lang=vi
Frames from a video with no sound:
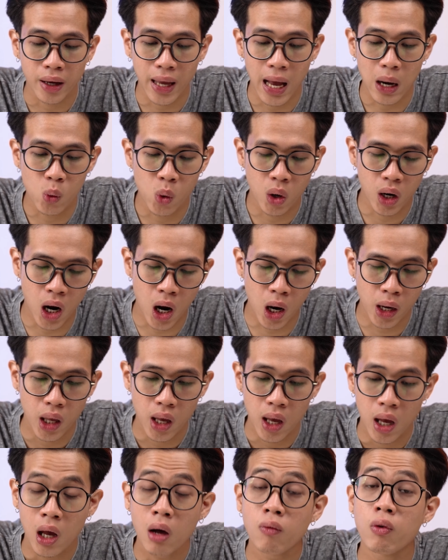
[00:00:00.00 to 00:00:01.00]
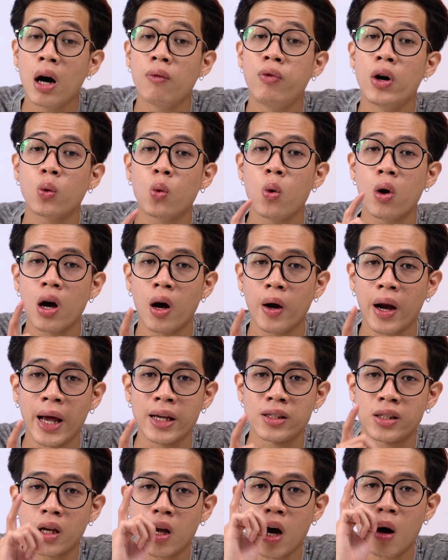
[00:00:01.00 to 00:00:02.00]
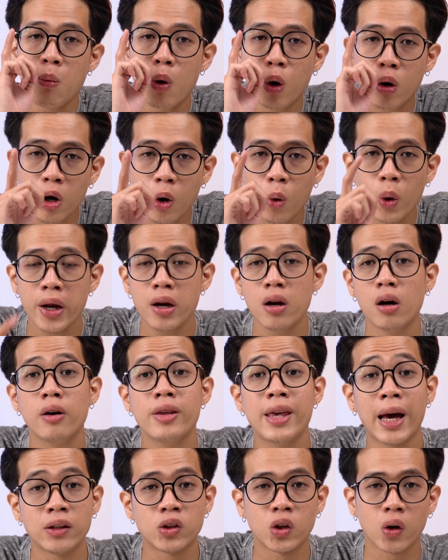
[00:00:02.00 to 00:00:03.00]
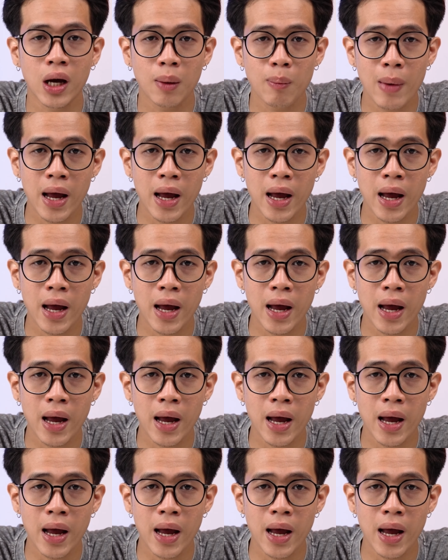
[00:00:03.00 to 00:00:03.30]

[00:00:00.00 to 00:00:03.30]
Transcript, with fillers: được cả cuộc gọi và ở phần cuộc gọi này sẽ có một lưu ý nữa dành cho các